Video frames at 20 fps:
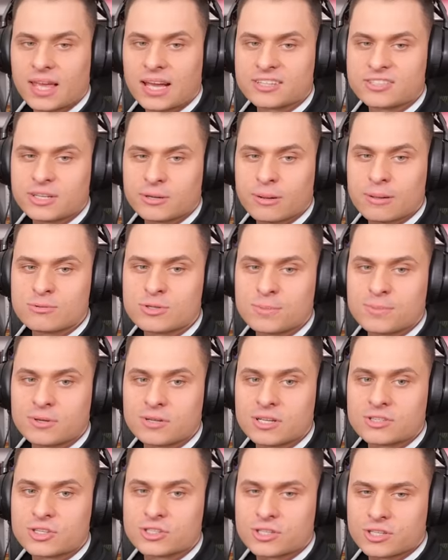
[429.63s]
Ja chciałem,
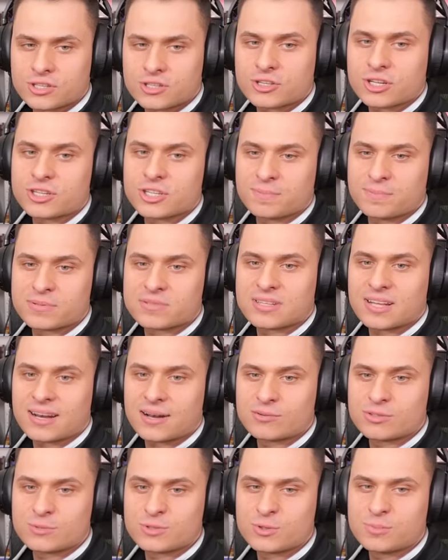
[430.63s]
żeby jeszcze troszeczkę się
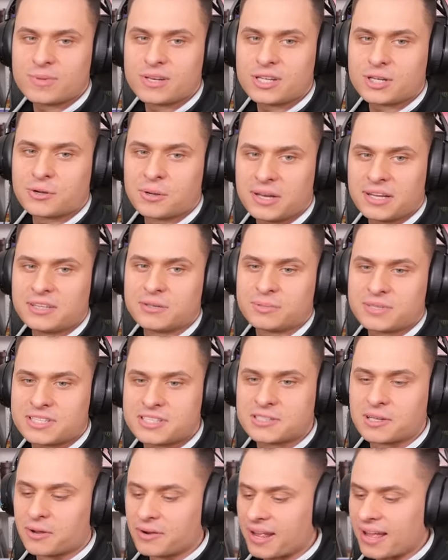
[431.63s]
postarał, żebyśmy mieli kolejną
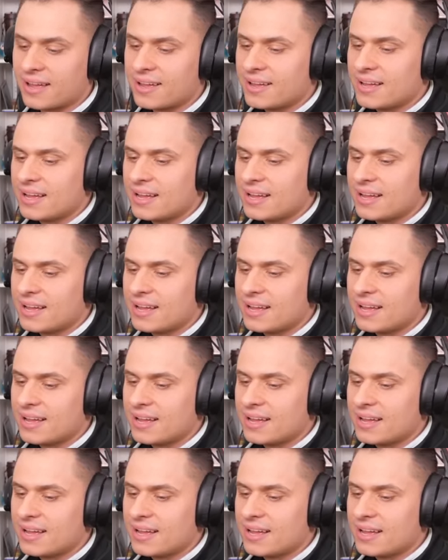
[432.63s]
historię.